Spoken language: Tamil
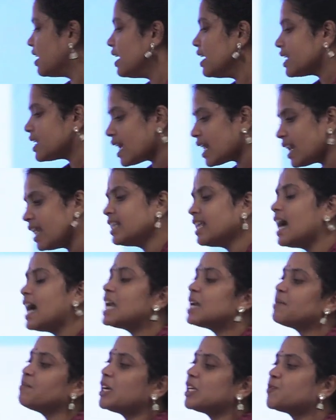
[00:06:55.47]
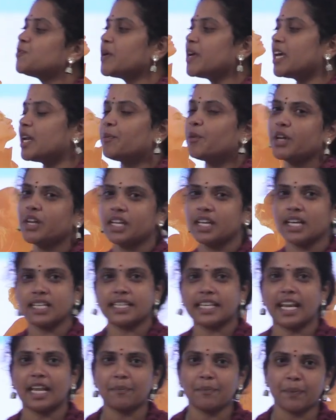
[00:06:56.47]
என்னதான் அட்மாஸ்பியரை போய் நீங்கள்
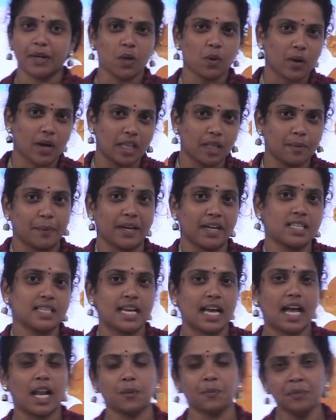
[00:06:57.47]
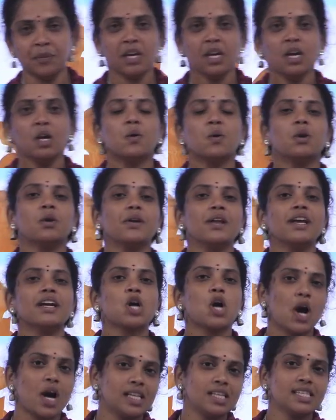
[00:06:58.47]
செலக்ட் பண்ணி உட்காந்து படித்தாலும் உங்களுடைய
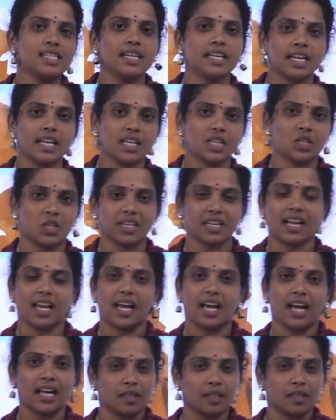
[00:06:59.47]
கான்சன்ட்ரேஷன் அந்த